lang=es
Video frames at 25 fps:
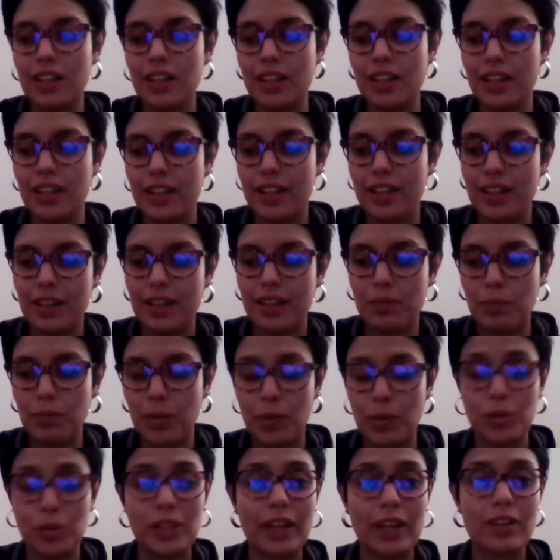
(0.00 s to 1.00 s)
eh,
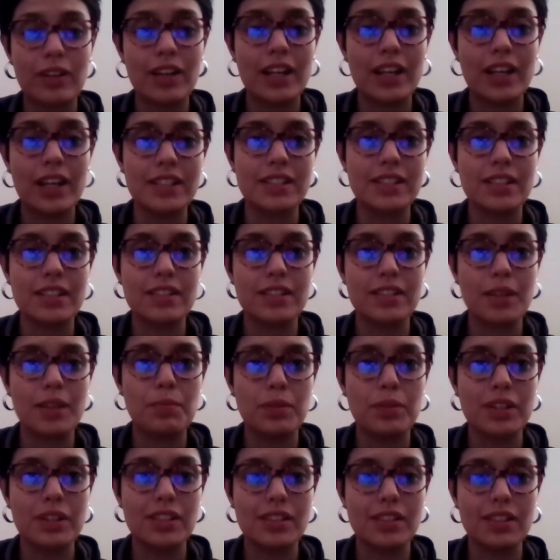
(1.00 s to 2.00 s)
me votaron la licencia
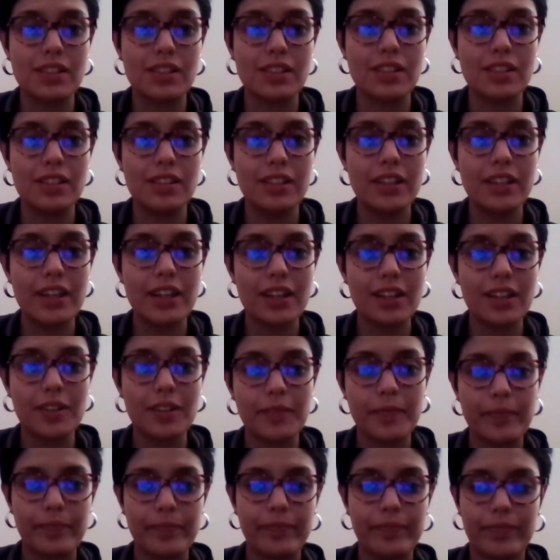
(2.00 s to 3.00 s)
por ese día
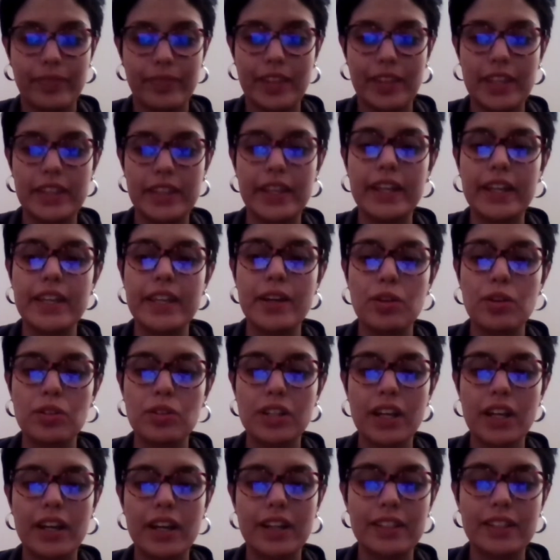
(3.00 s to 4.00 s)
y tal, y
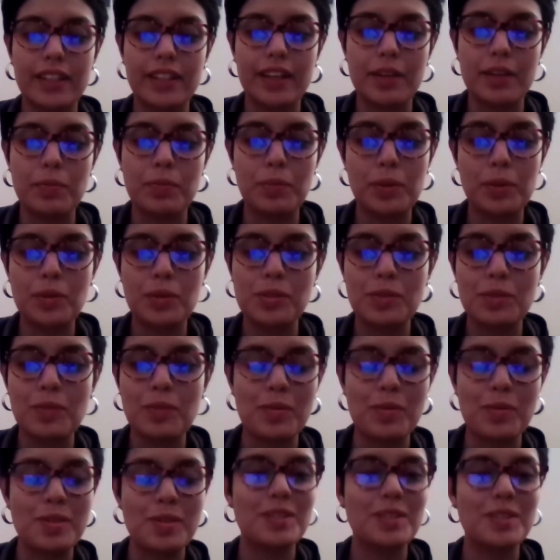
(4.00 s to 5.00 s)
ahora hasta próximo
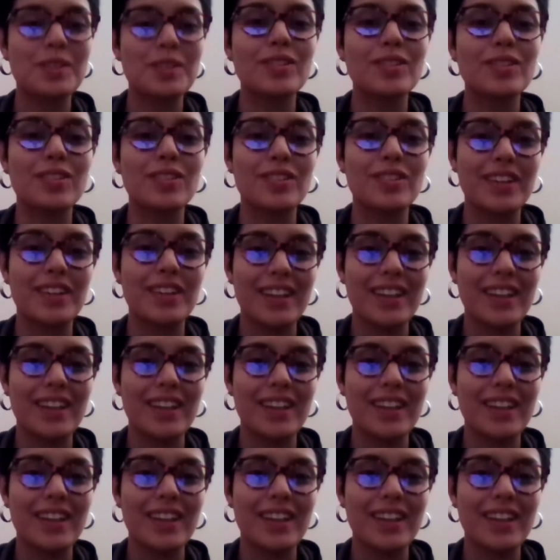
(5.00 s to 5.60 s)
aviso